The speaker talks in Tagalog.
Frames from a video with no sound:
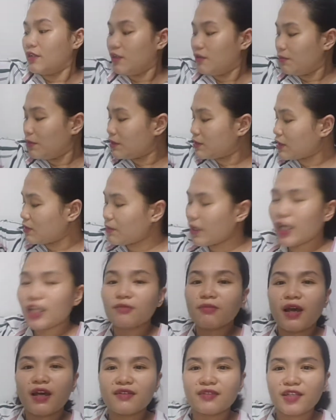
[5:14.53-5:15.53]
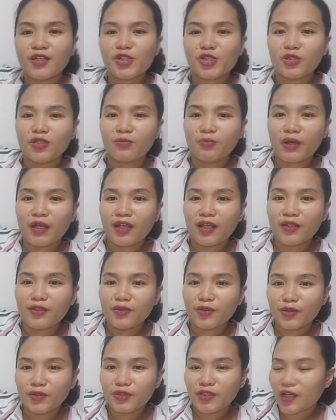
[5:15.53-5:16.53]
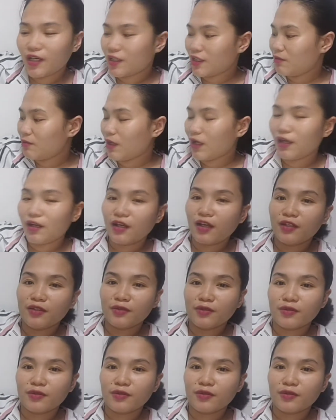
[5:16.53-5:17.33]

Minsan may advantage din pala, no? Kunyari, mga